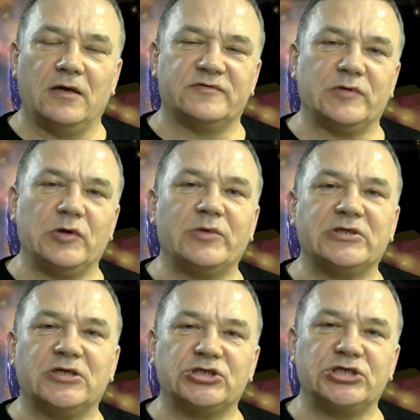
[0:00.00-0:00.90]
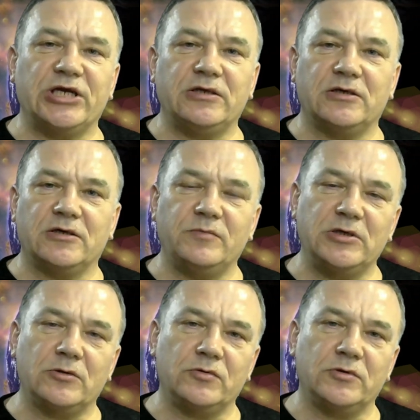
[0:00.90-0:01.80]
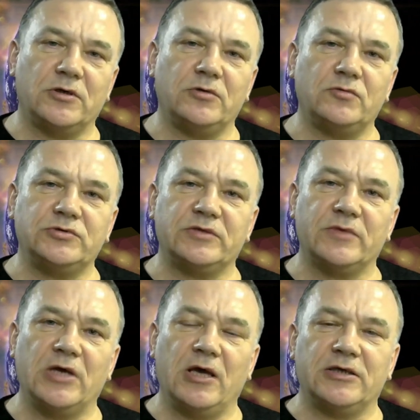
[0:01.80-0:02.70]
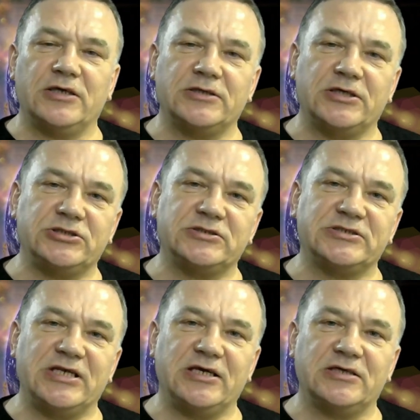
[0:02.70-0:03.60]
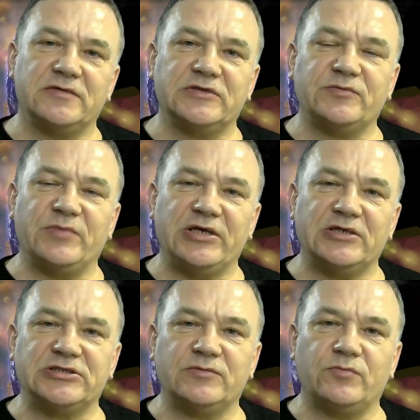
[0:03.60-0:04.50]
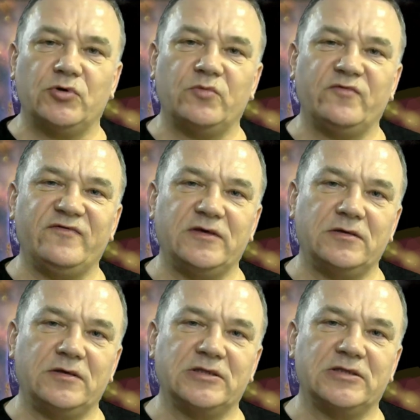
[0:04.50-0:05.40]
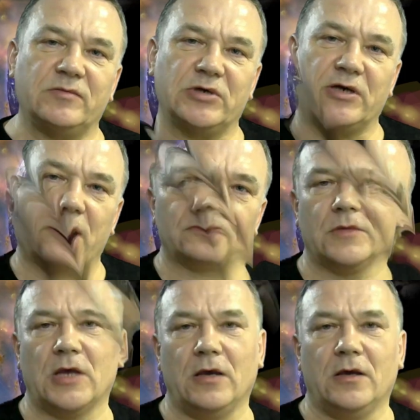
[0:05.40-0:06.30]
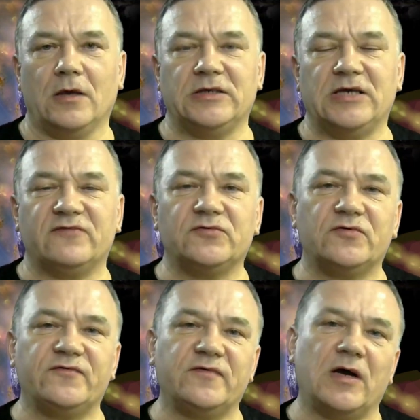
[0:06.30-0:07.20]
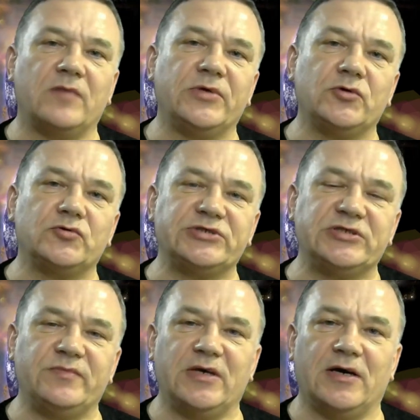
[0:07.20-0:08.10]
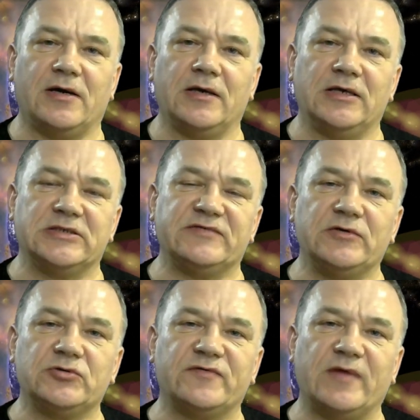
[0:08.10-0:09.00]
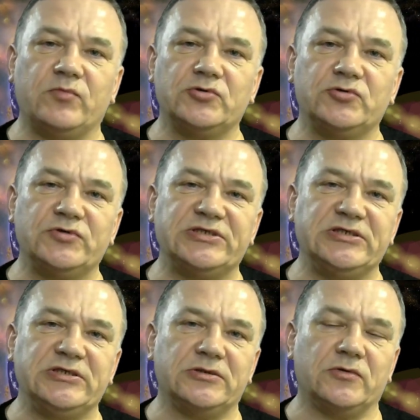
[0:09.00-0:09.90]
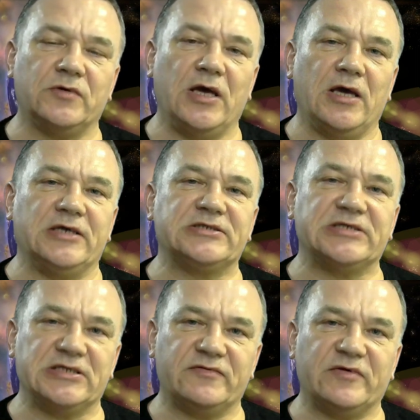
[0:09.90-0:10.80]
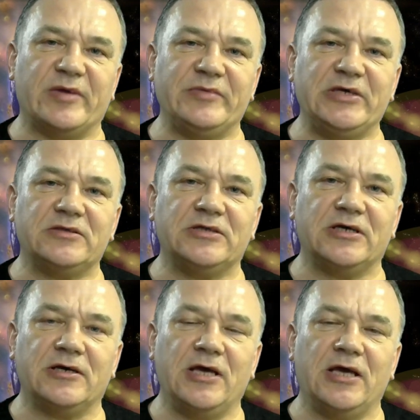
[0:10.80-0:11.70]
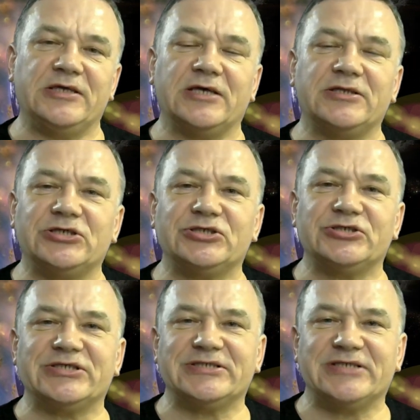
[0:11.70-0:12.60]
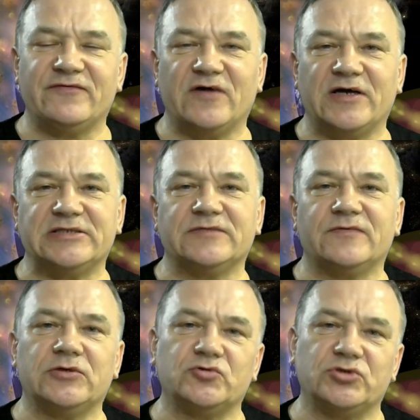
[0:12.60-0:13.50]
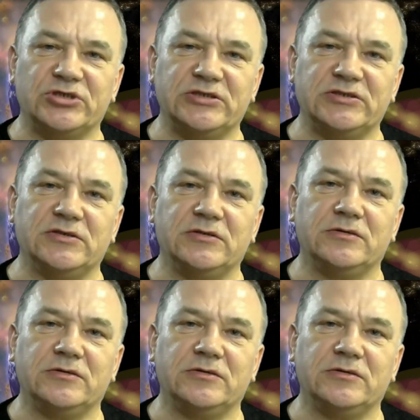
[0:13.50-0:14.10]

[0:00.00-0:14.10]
в своем отношении к миру и к людям я начал следовать принципу любви и добра я вновь обрел себя, свою свободу и силу, и с этого момента я начал создавать свою жизнь.